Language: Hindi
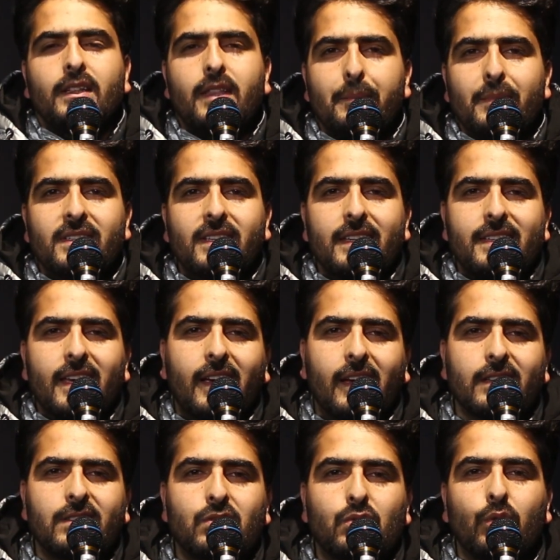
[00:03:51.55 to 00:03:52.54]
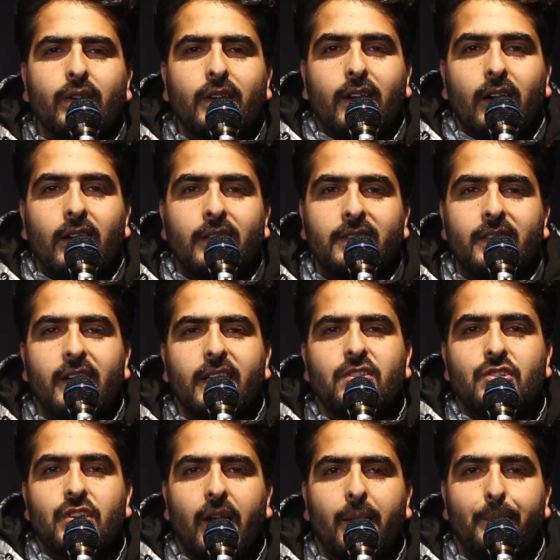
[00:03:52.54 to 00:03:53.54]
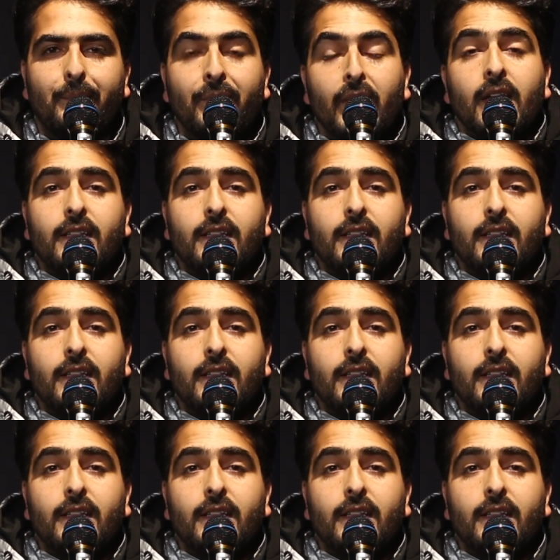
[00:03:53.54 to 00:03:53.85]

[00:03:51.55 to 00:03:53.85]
तमिस गि खसन खानदरस चम